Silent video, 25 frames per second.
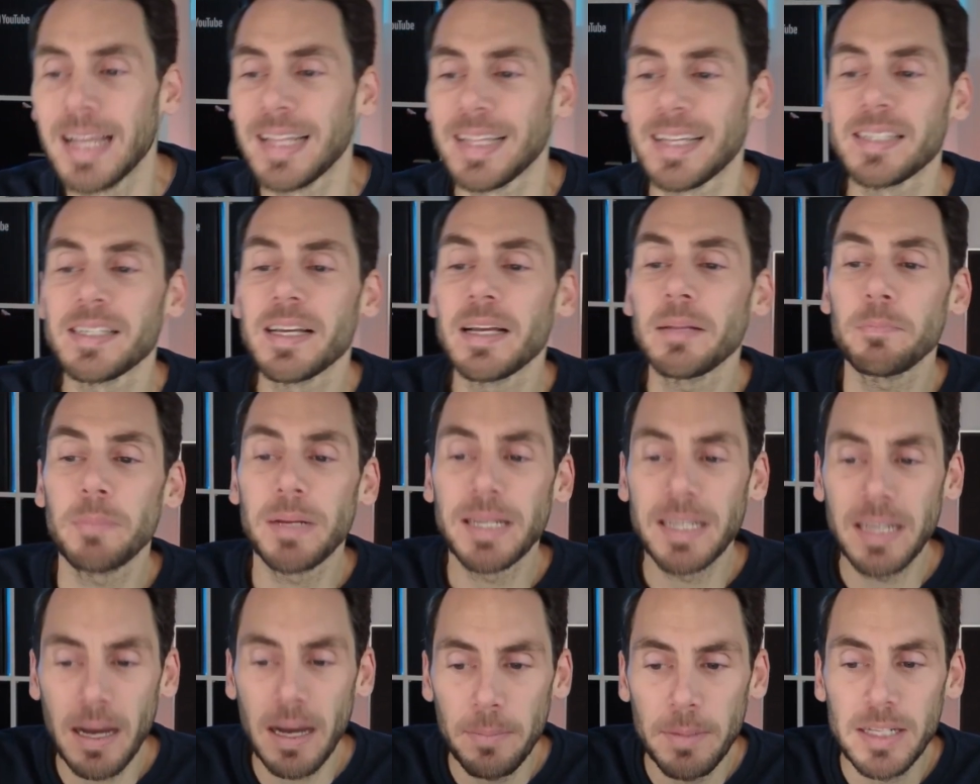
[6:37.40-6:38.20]
Das hat man
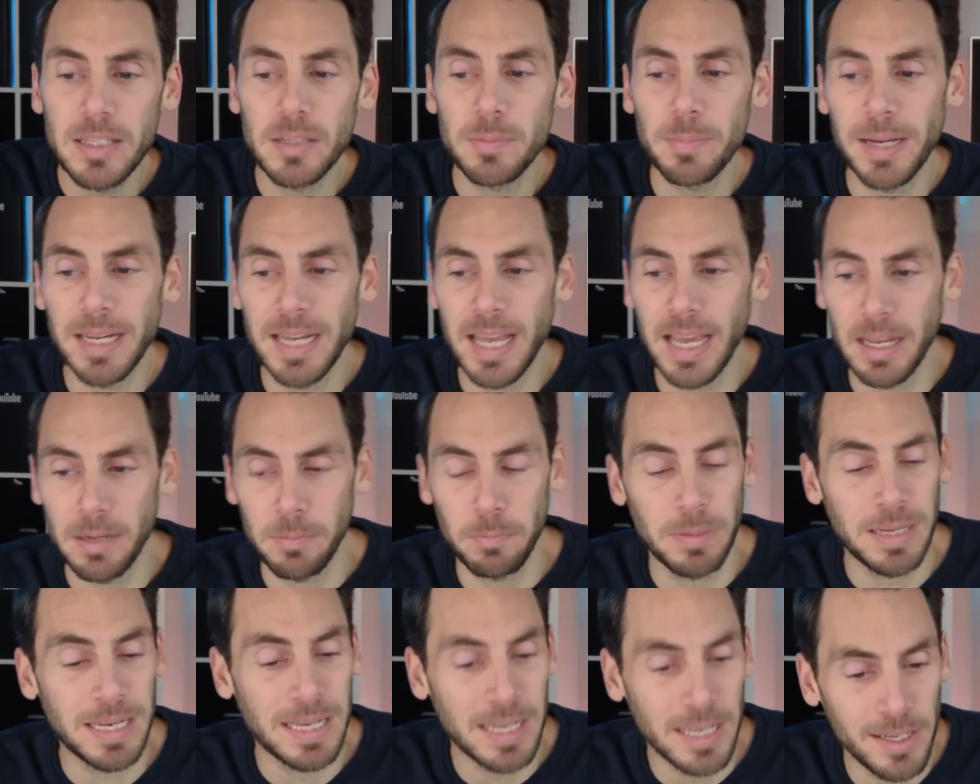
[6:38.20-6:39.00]
damals bei der
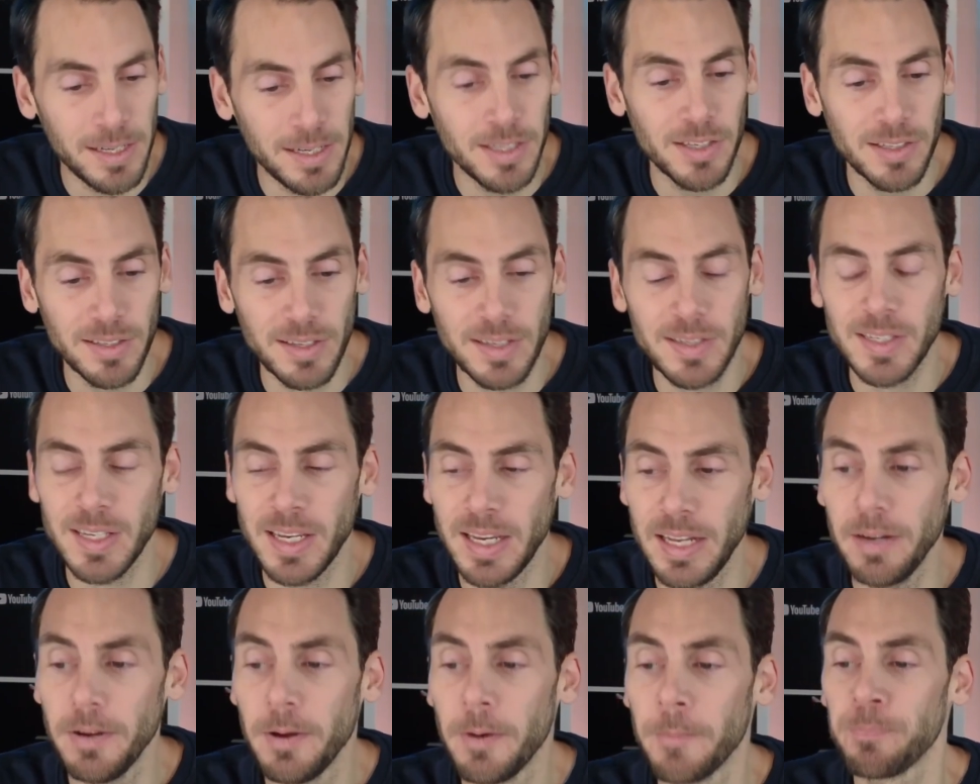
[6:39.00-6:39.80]
NPD nicht
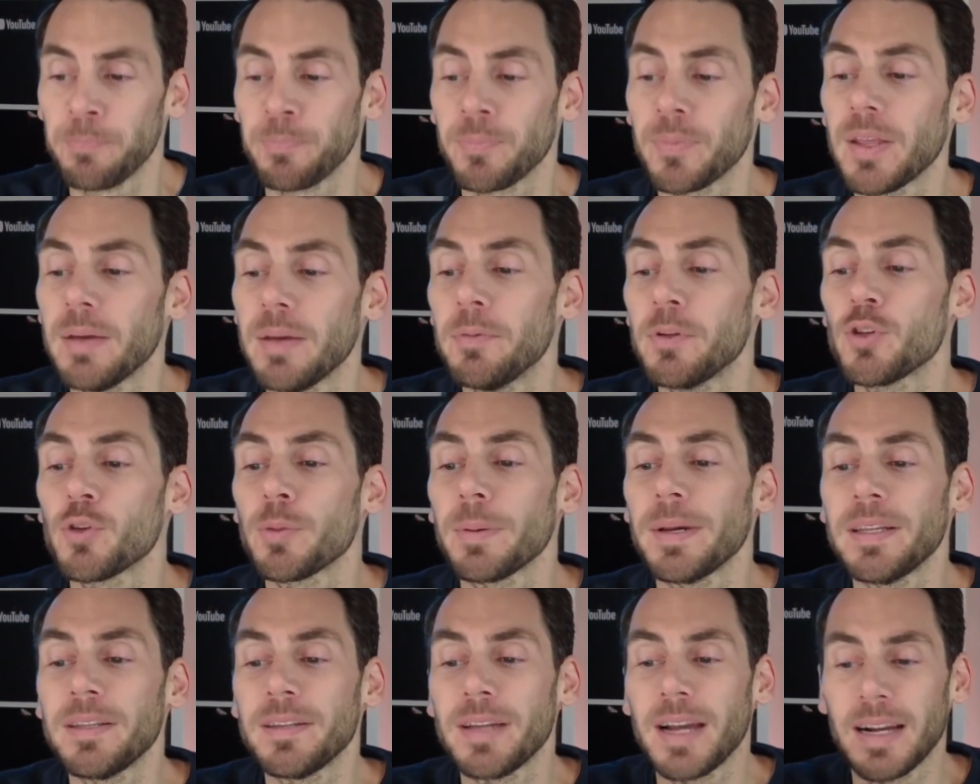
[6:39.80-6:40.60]
gesehen und
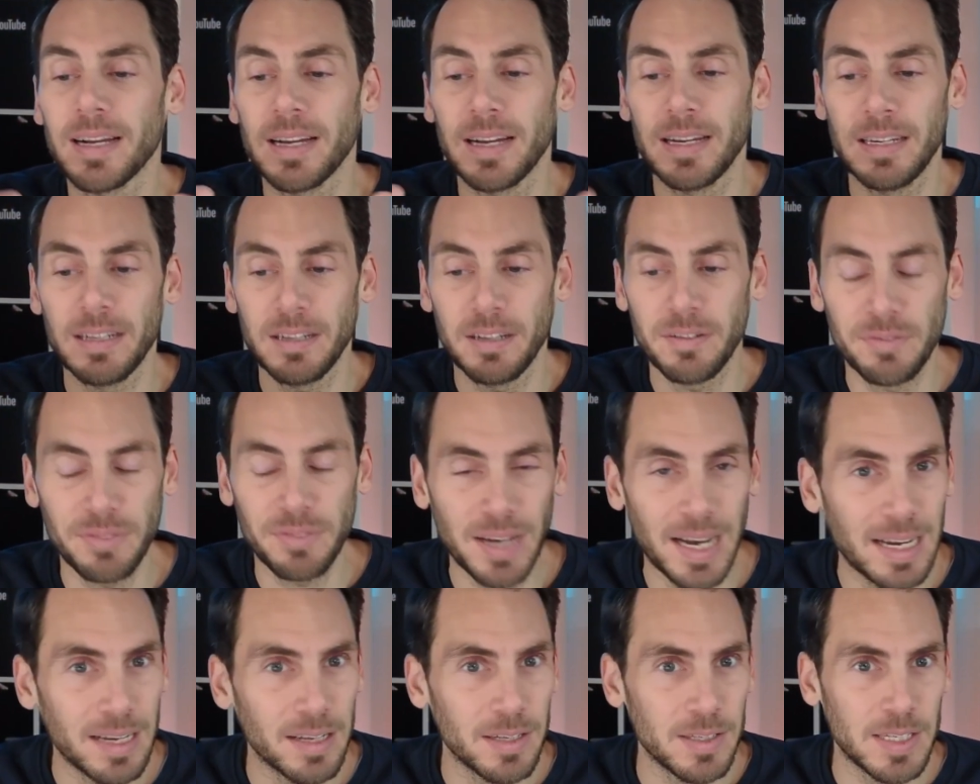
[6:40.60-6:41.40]
dementsprechend gar keine
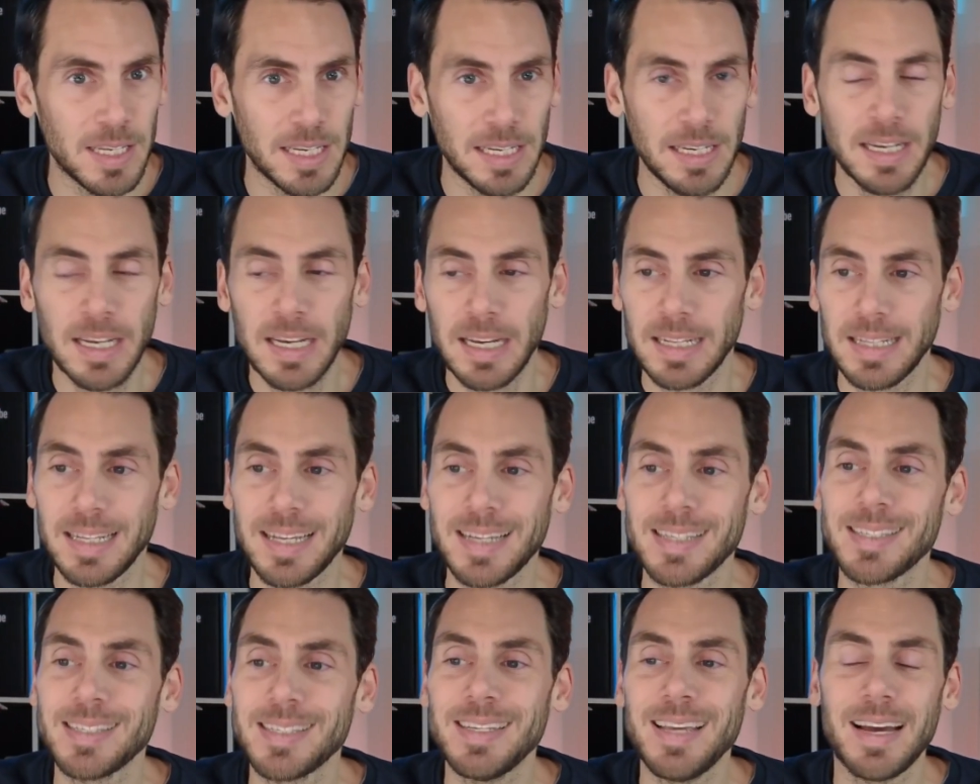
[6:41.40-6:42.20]
Gefahr gesehen,
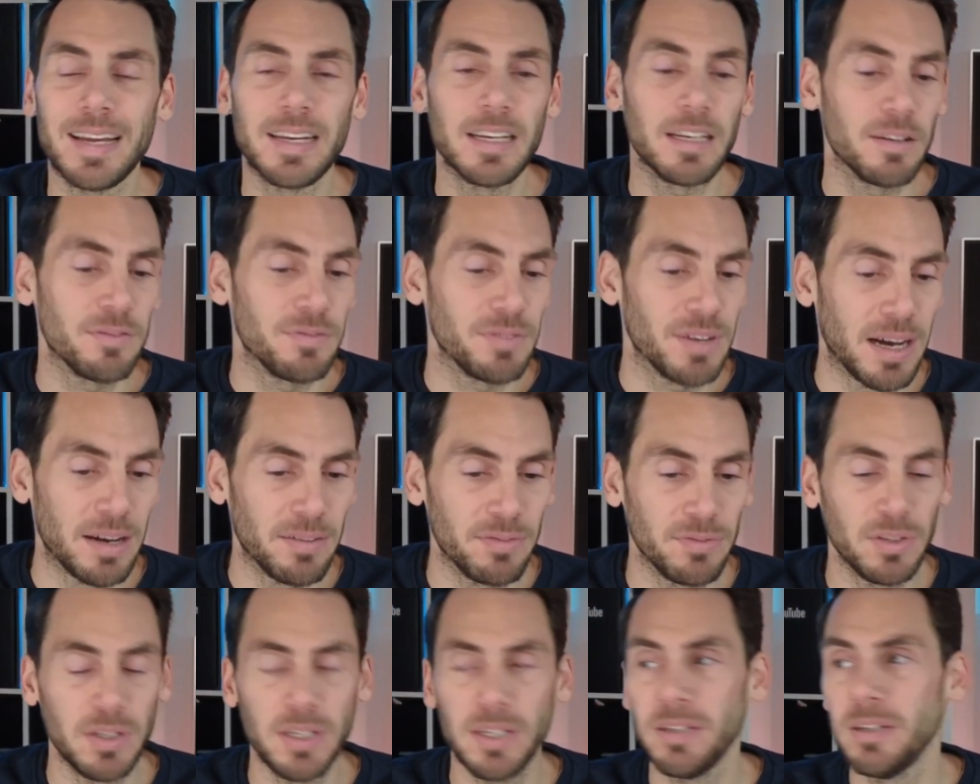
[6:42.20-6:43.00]
dass sie eine Gefahr
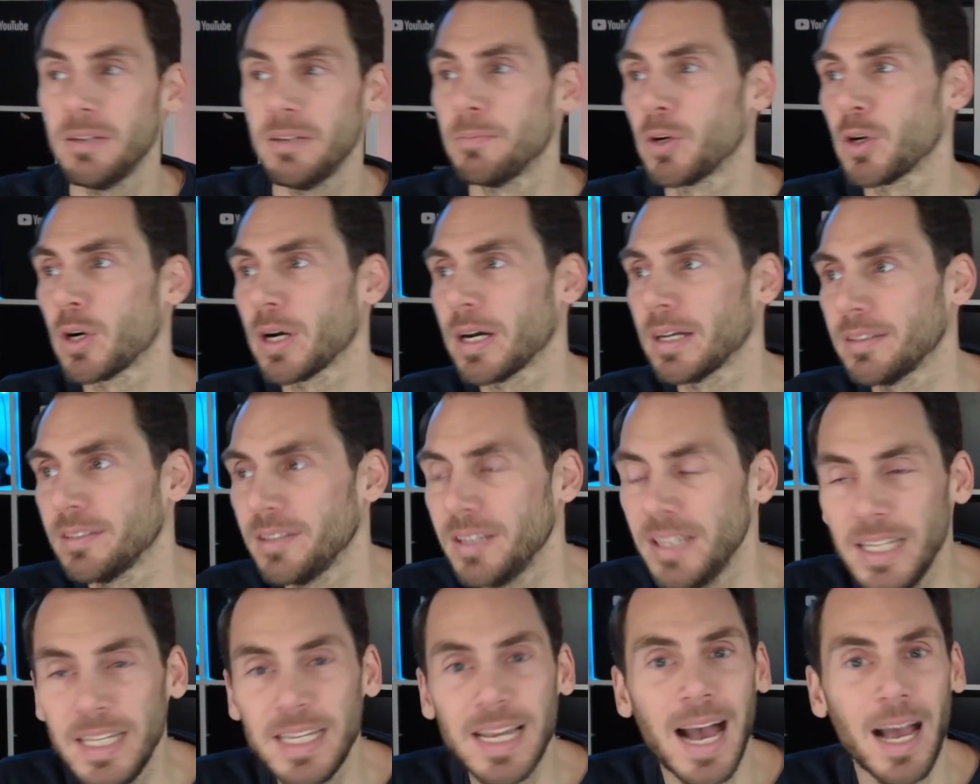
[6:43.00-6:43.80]
für die
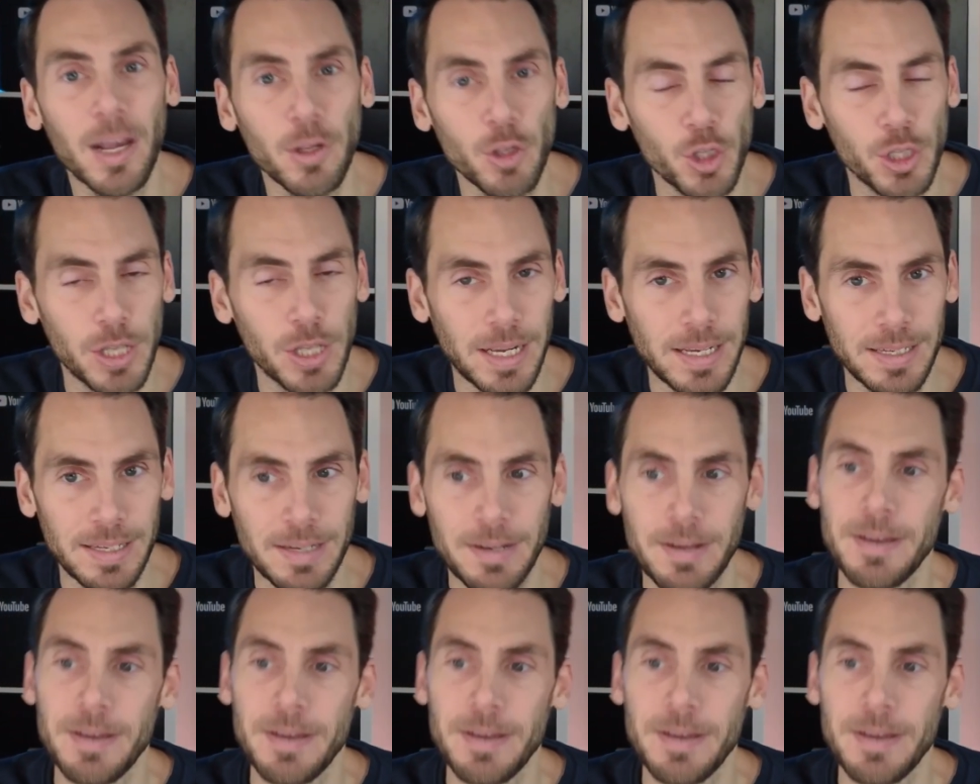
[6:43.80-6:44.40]
Demokratie darstellt.